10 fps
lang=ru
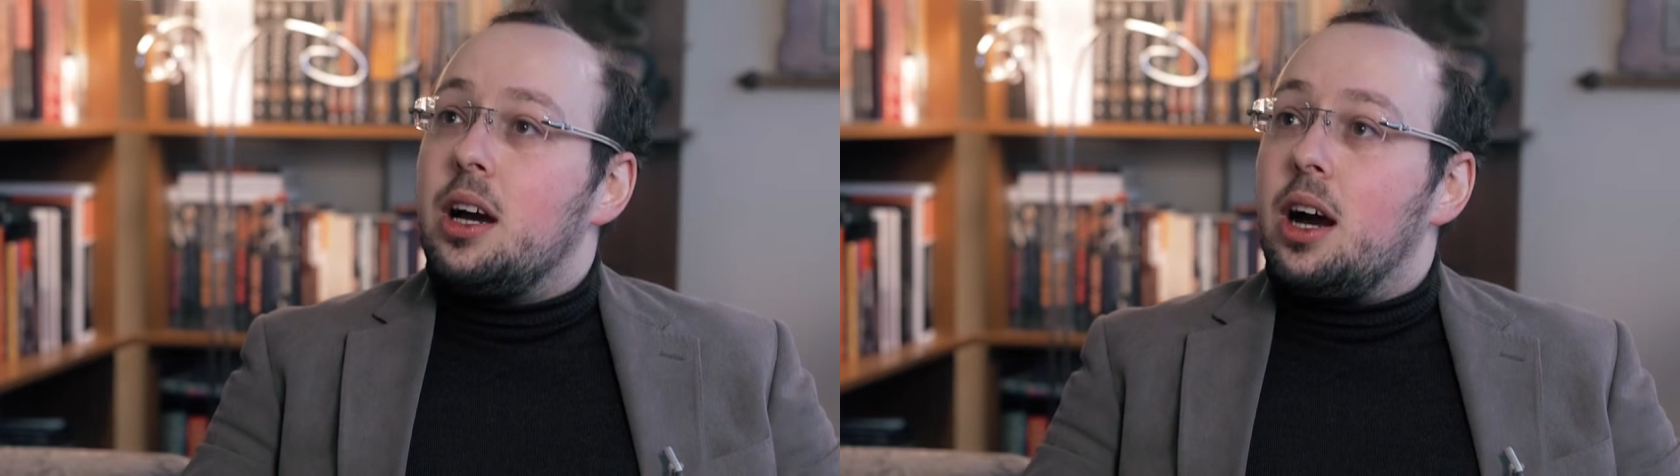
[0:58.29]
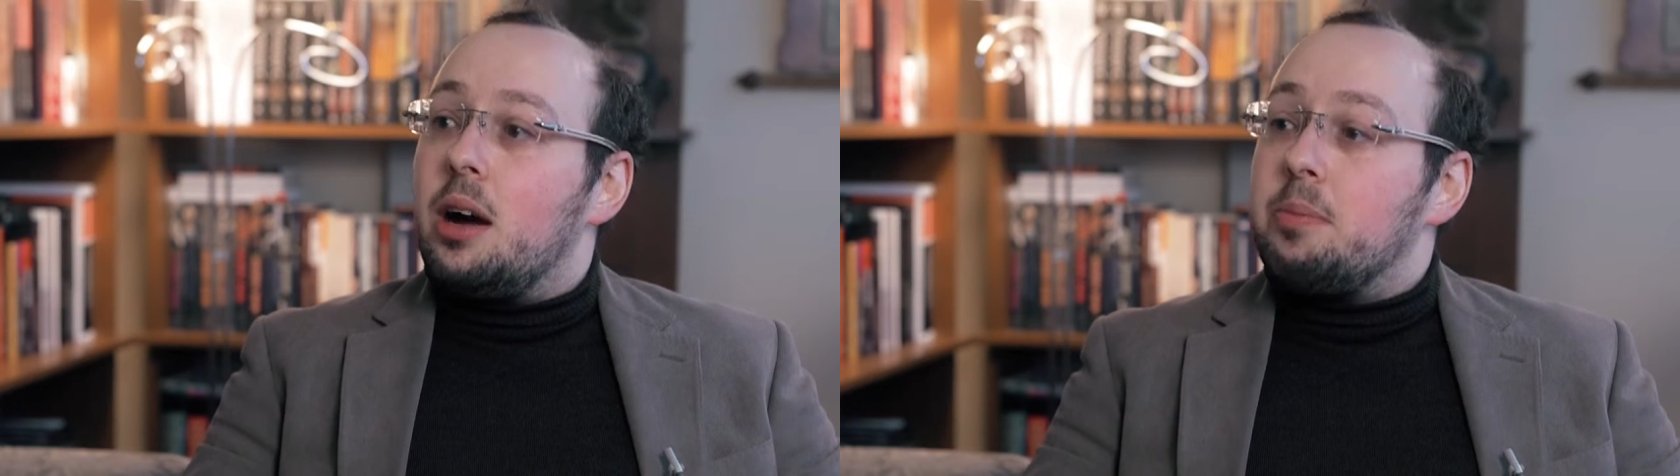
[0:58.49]

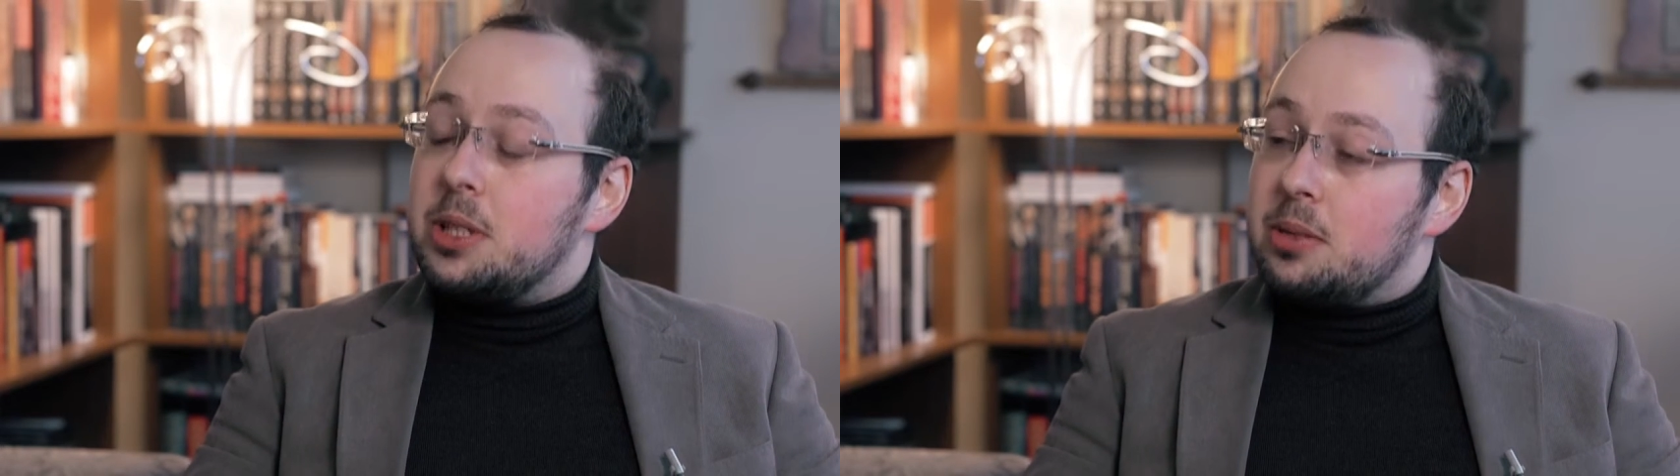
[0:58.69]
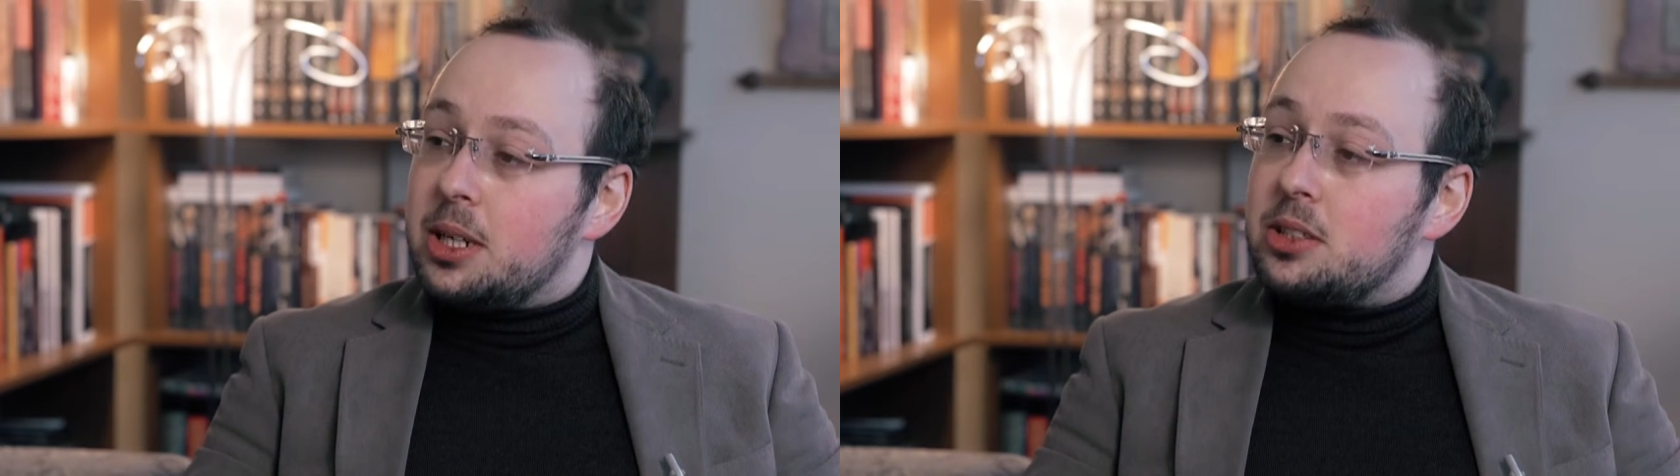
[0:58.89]
а,
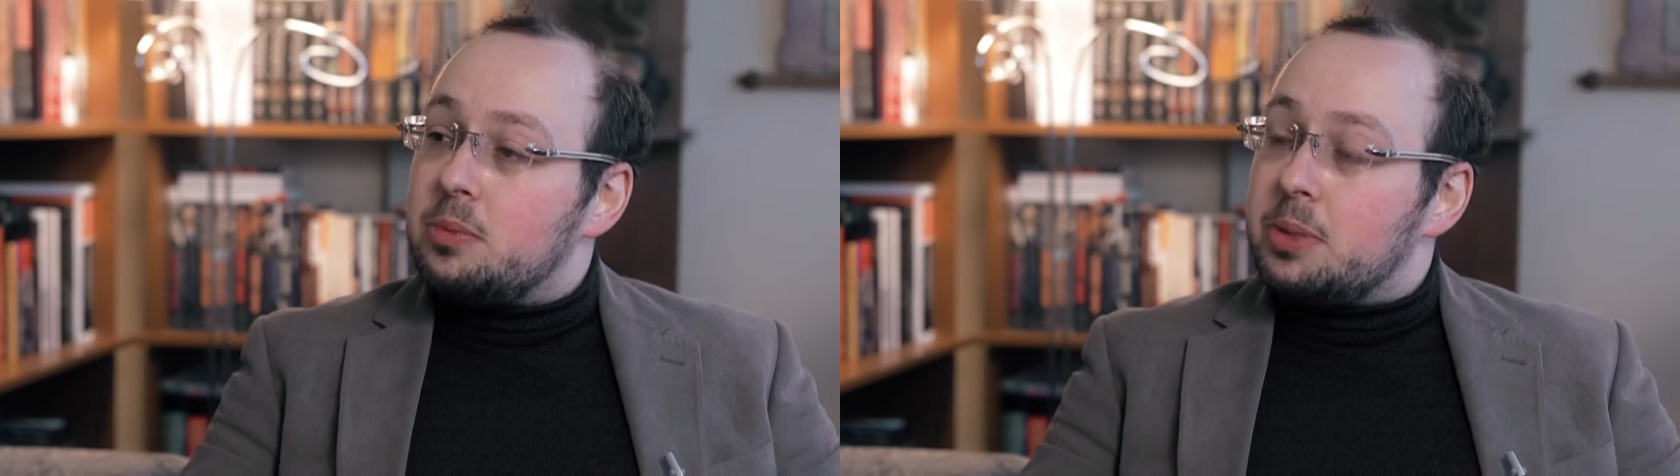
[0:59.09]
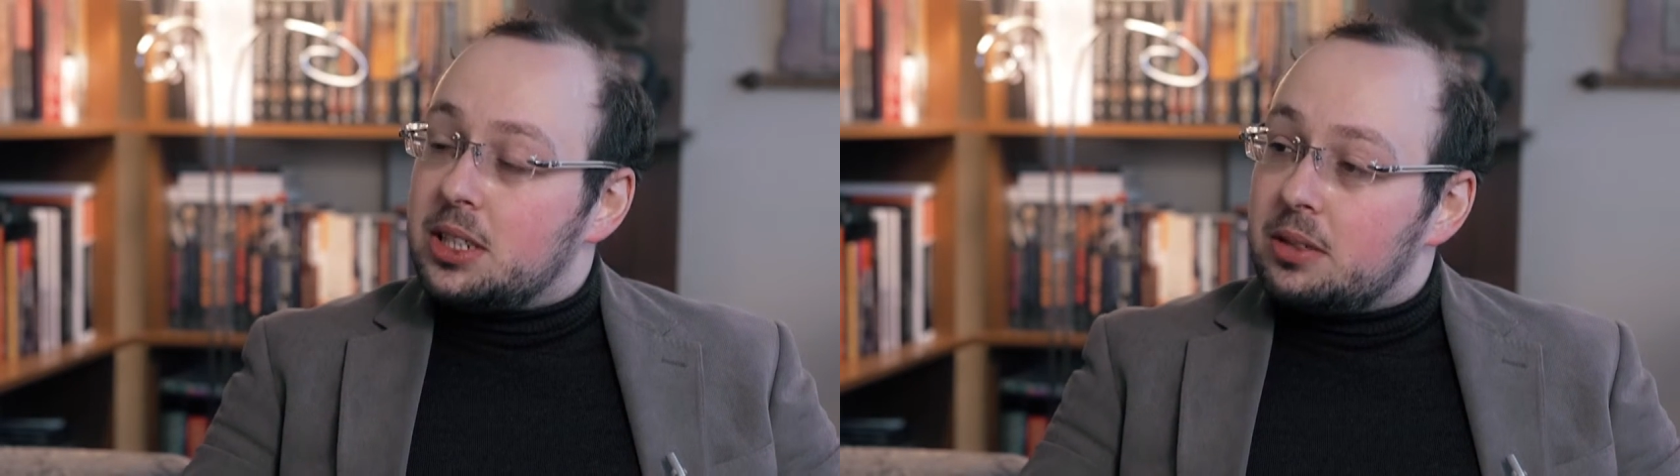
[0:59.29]
понимать,
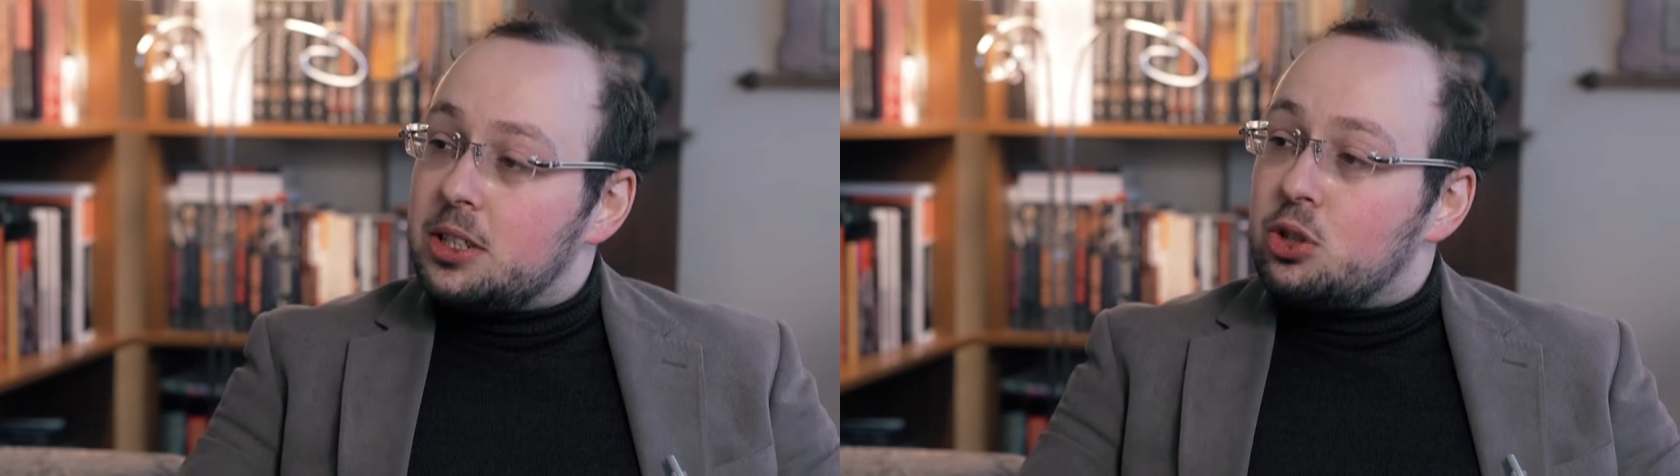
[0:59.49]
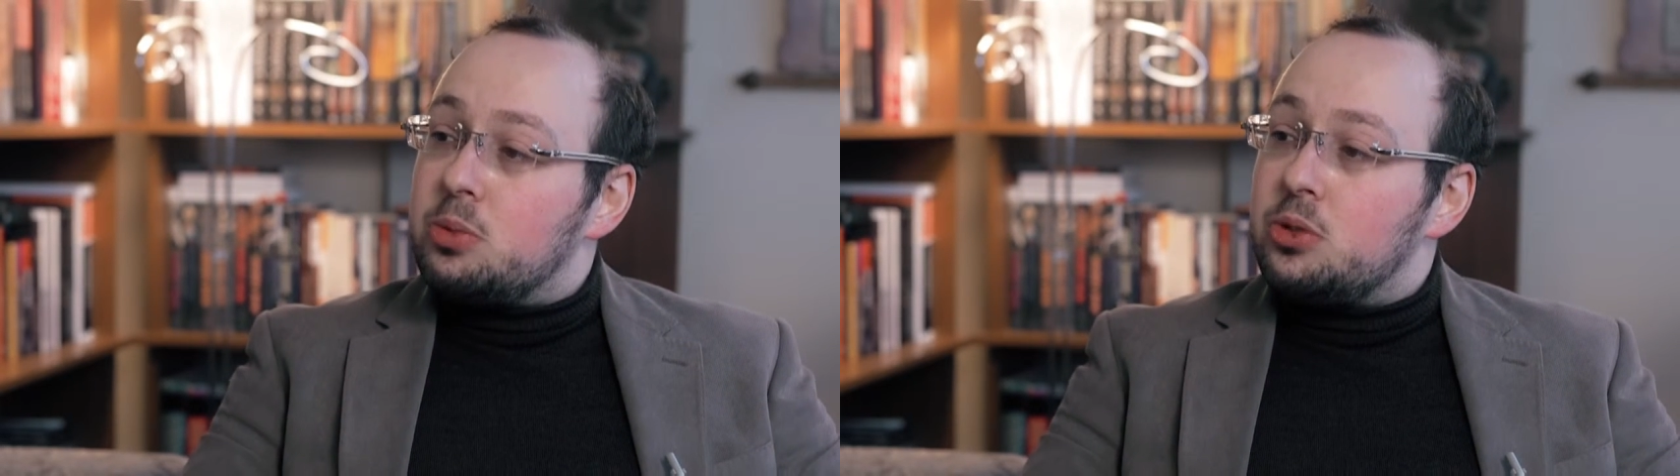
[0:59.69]

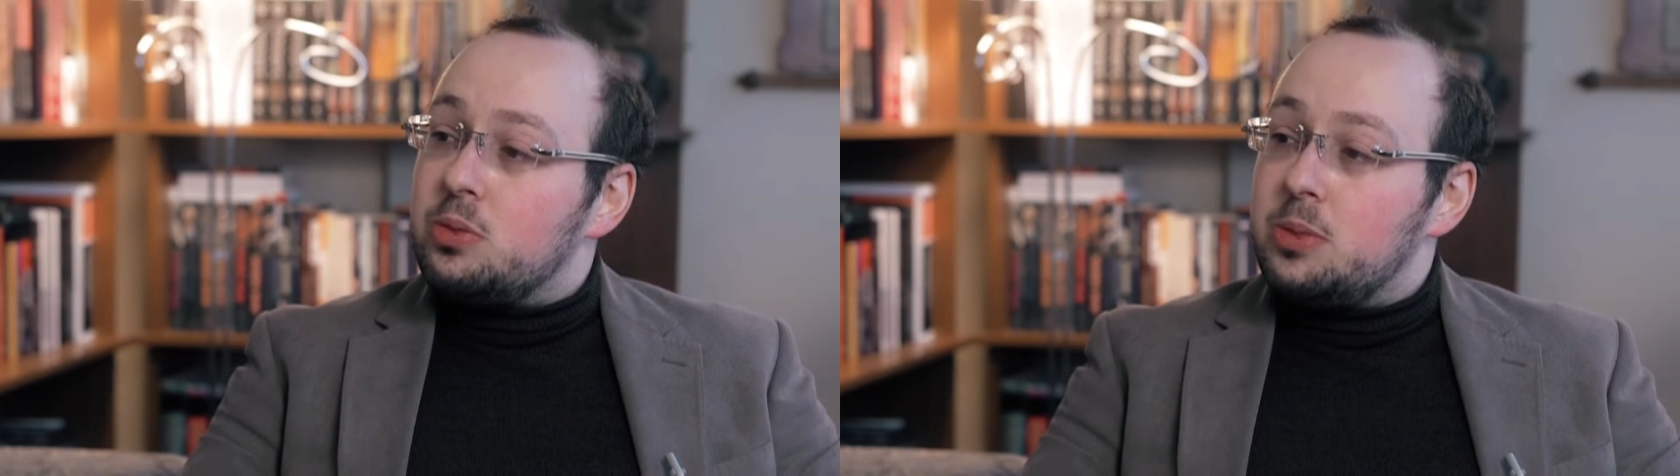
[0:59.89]
признавать собственную